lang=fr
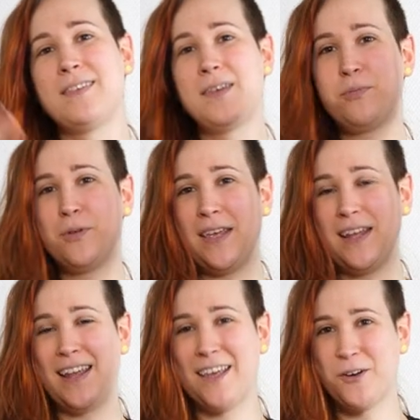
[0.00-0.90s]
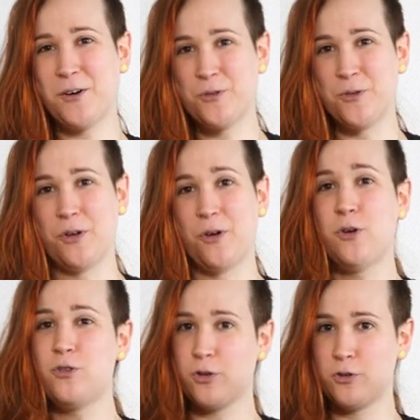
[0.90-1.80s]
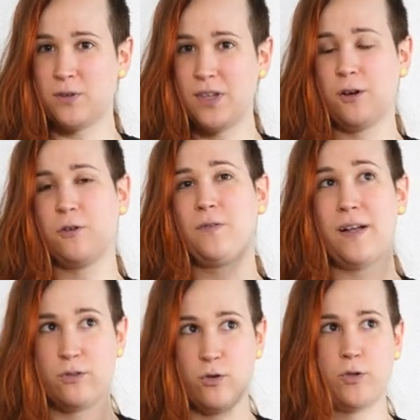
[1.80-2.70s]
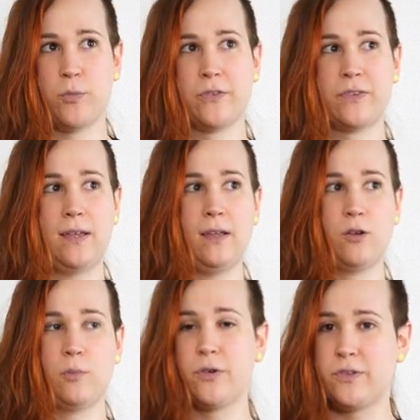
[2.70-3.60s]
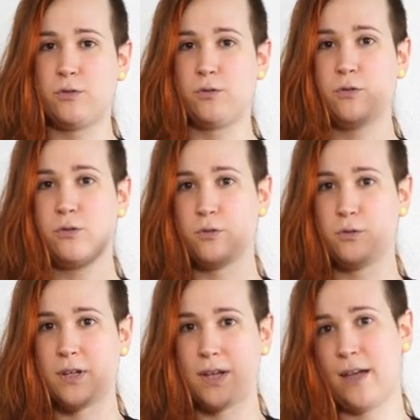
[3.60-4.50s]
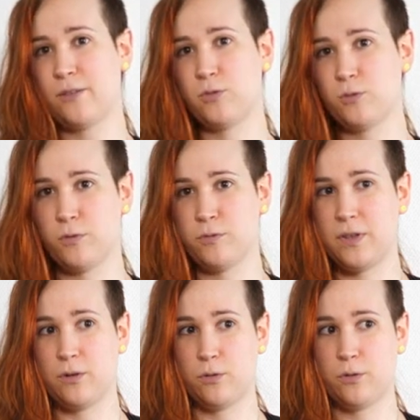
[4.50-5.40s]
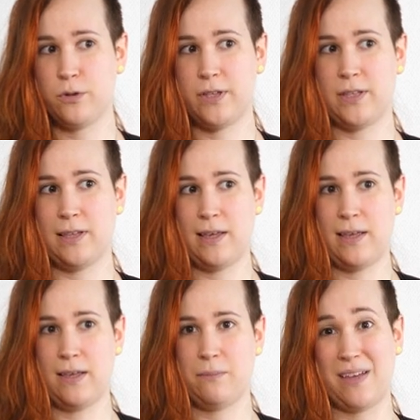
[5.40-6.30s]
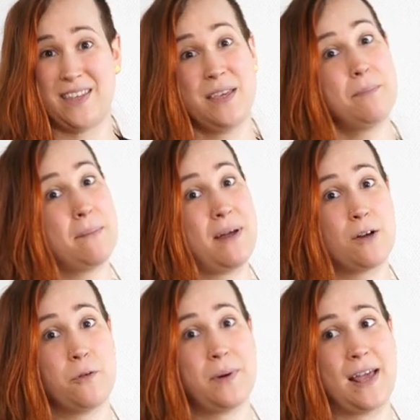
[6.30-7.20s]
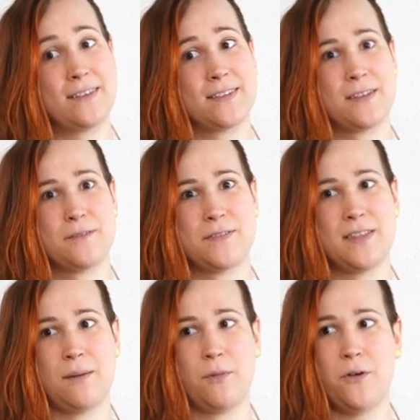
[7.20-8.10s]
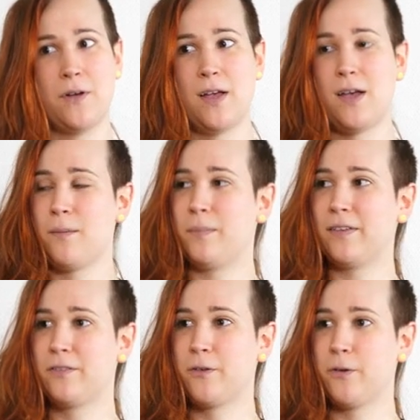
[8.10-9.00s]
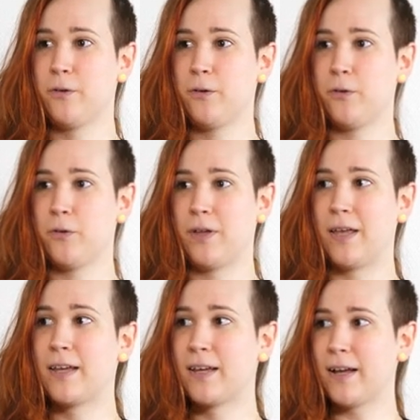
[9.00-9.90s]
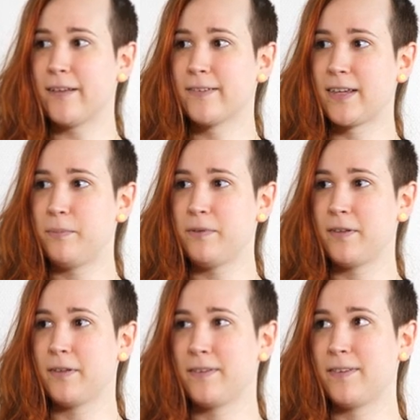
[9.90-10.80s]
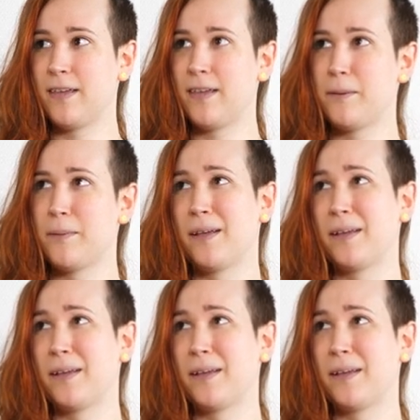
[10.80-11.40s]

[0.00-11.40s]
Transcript: Tipoui les grenouilles. Aujourd'hui, on va documenter le processus d'une création de vidéo qui est, bah, qui est pas mal complexe finalement, parce que écrire un script, c'est